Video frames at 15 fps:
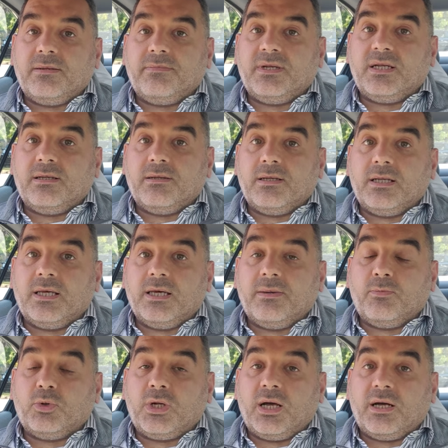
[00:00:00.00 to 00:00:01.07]

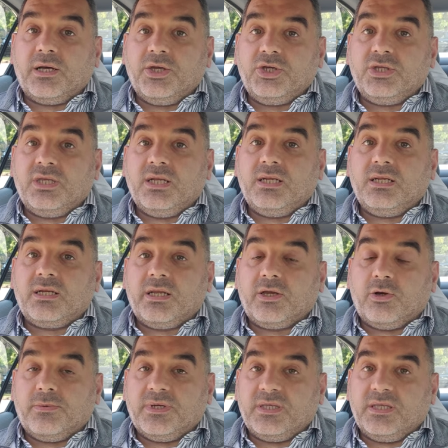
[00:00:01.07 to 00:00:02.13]
بالمناقشه
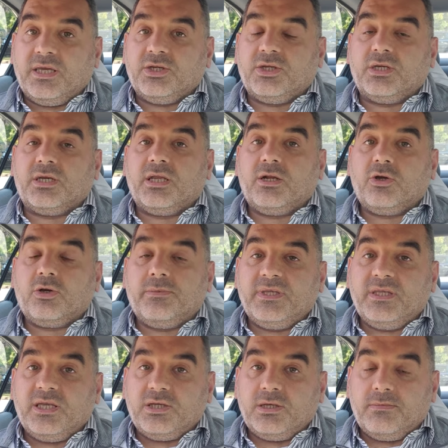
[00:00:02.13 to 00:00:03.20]
الريكومنديشن كل
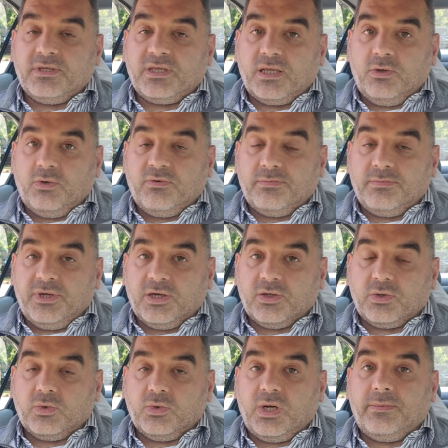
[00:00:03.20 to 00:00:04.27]
ريكومنديشن بيطلعوه
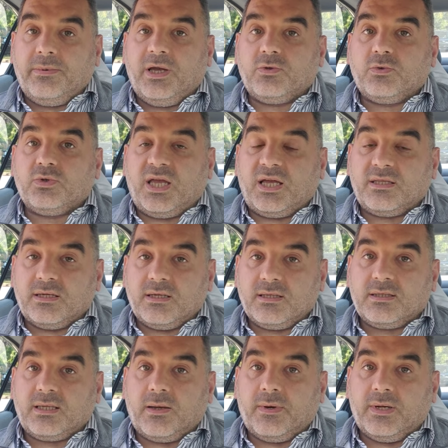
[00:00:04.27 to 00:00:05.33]
بيحطوها بيحطوا تحت
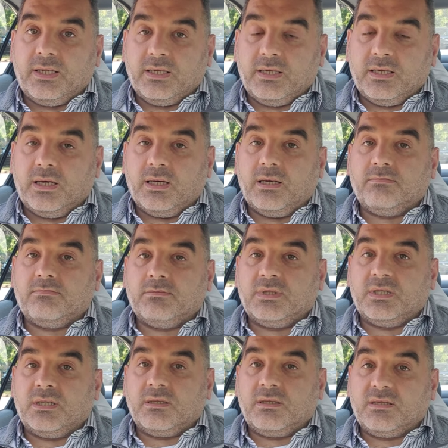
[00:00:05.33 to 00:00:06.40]
نص حوالي
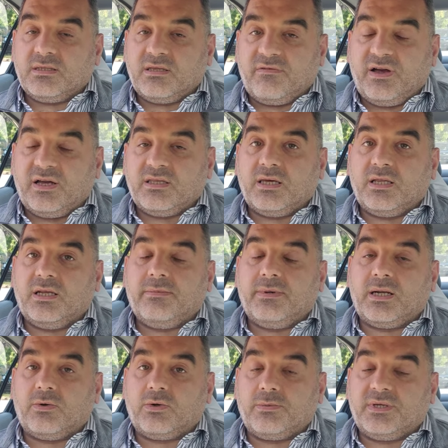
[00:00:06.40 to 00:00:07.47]
نص صفحه
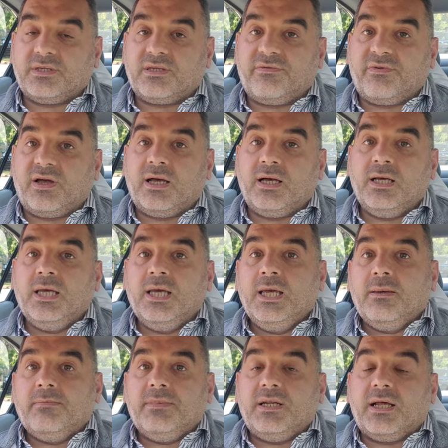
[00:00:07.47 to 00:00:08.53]
تقريبا او ربع صفحه
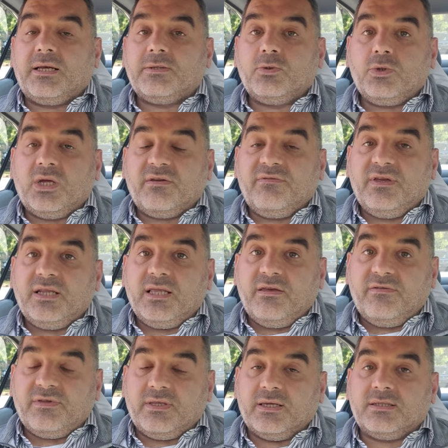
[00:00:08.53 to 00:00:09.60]
بيلخصوا لك فيه
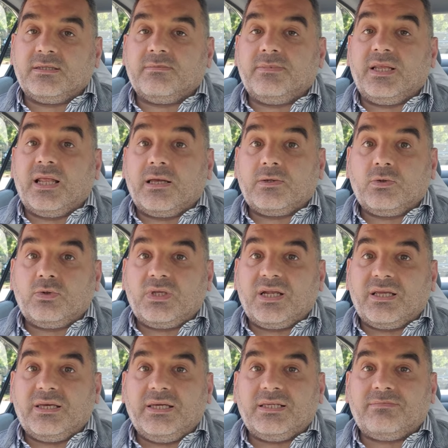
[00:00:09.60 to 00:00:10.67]
الايفيدنس بيلخصوه
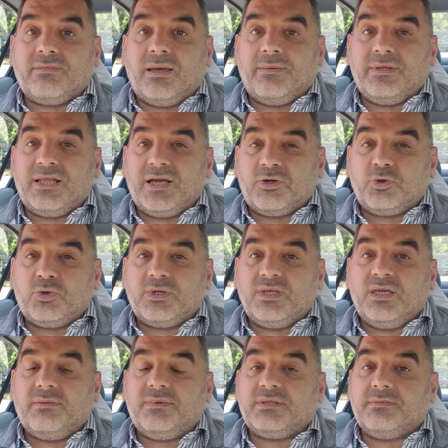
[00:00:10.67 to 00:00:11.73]
تلخيص ما بيناقشوا
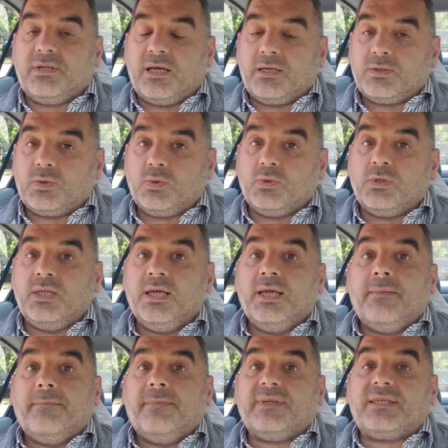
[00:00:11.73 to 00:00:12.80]
كثير بس بيلخصوه
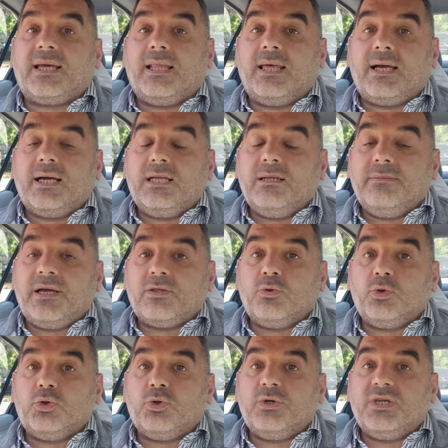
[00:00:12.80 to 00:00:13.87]
بس على الاقل
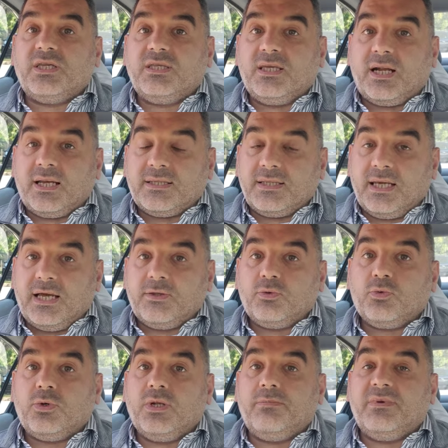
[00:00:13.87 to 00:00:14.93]
بيعطوك شو هي الدراسات
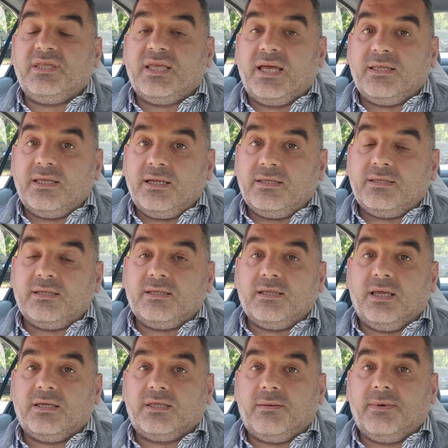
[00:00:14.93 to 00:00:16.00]
والميتا اناليسيس
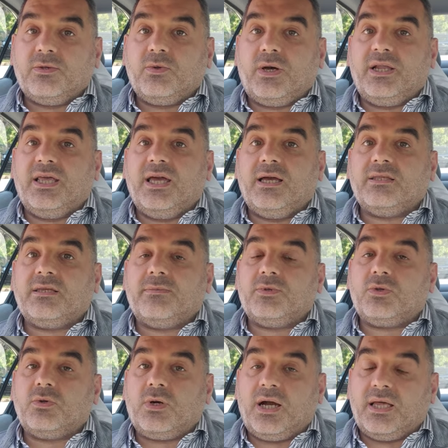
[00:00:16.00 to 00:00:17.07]
اللي اعتمدوا عليها انت
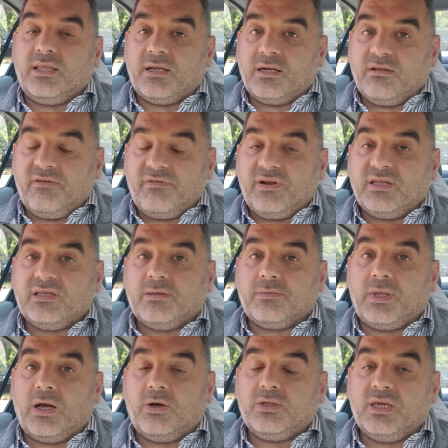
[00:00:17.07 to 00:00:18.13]
بتروح على الريفرنس
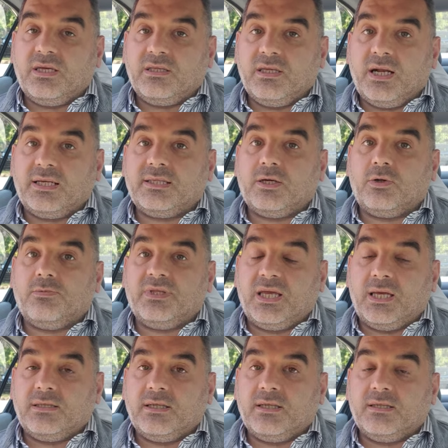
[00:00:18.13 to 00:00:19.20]
بتاخذ هي الدراسه او
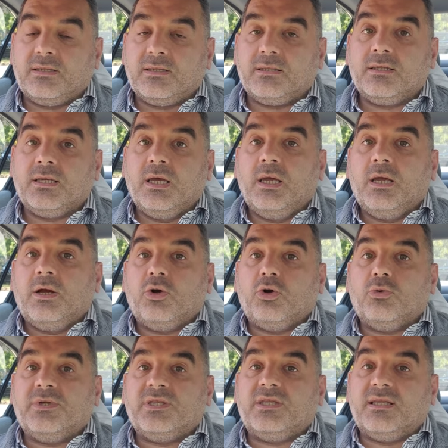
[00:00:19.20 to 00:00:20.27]
الميتا اناليسيس
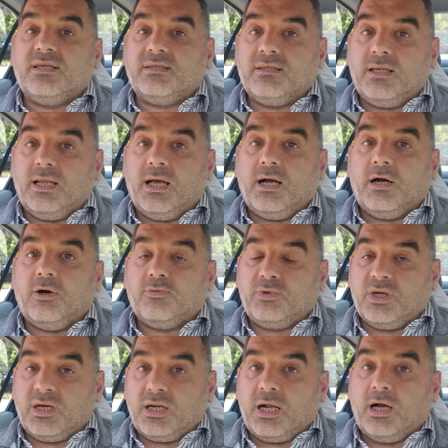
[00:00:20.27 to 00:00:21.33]
وبتنزلها
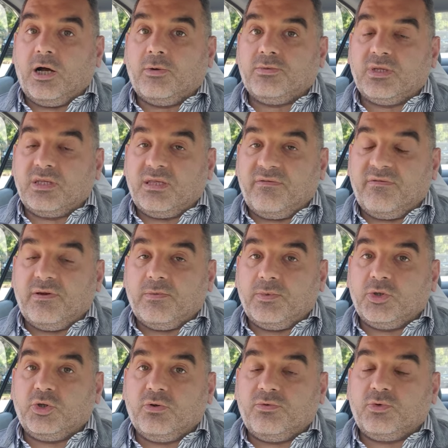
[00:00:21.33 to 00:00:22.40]
وبتقراها وبتتفق
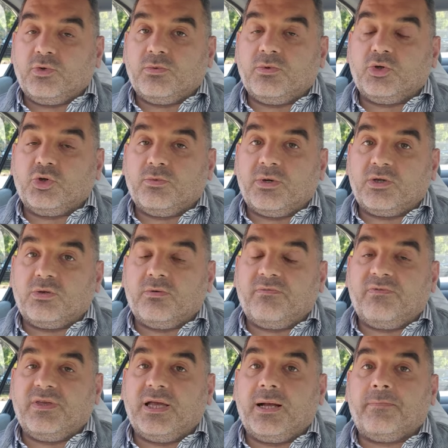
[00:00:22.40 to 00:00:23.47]
وبتشوف شو شو مكتوب
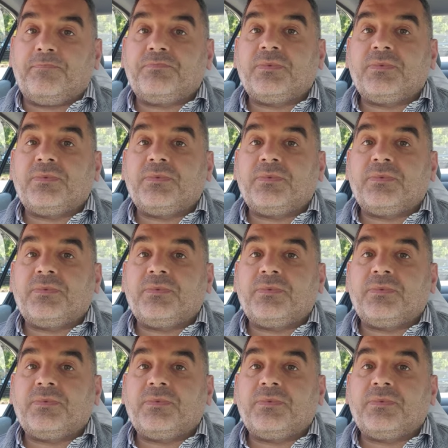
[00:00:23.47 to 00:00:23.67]
فيها